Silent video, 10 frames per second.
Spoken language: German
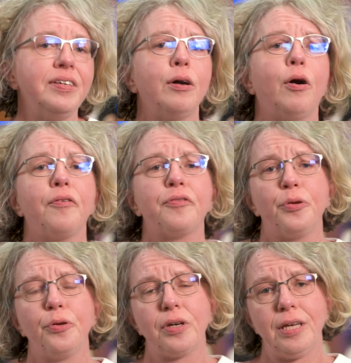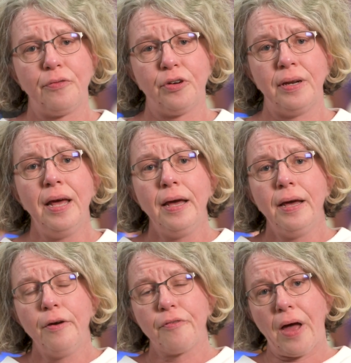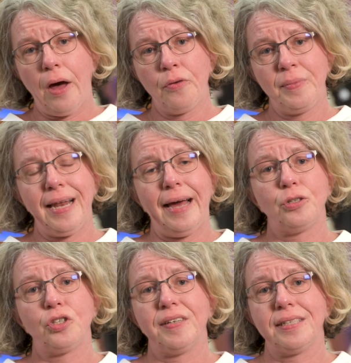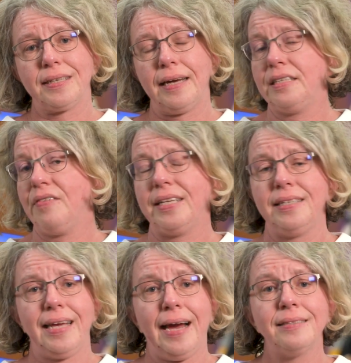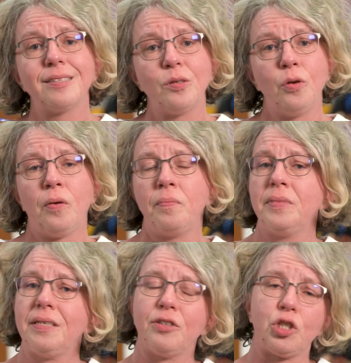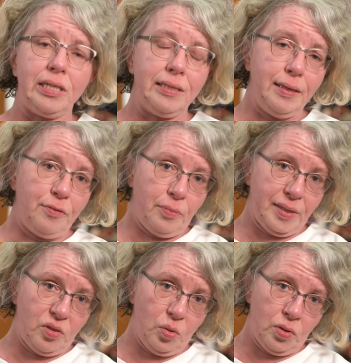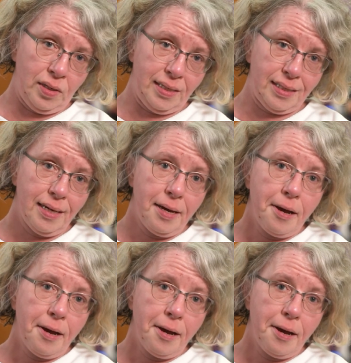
Wie oft höre ich von Frauen mit Lernschwierigkeiten, ich werde nicht ernst genommen, ich verstehe die Informationen nicht.